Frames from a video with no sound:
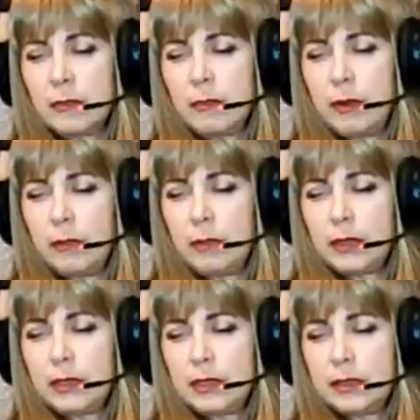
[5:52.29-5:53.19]

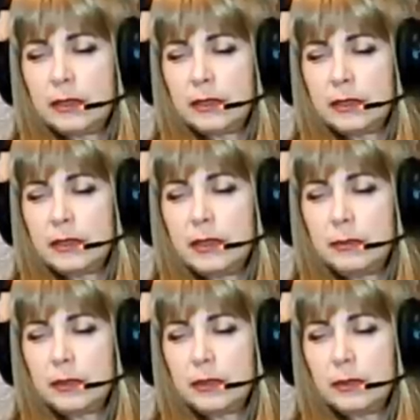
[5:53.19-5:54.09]
помогает тем,
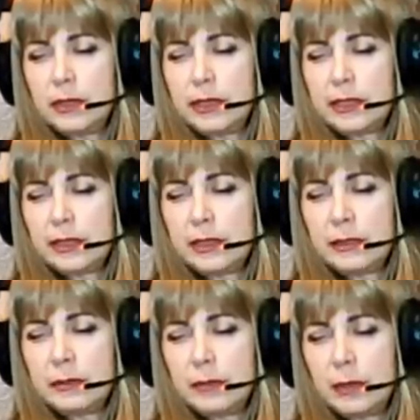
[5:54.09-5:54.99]
кто стирал
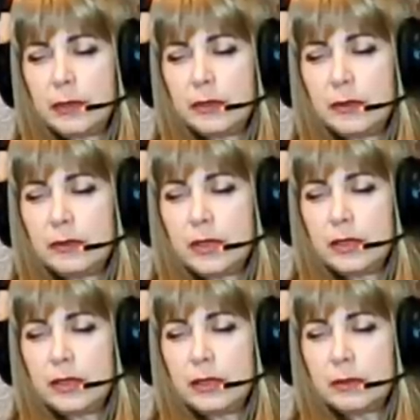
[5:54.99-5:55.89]
память у людей,
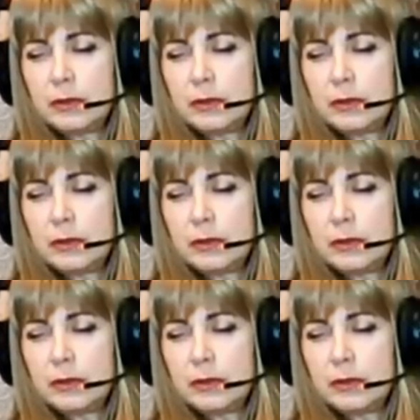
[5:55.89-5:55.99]
тем, да.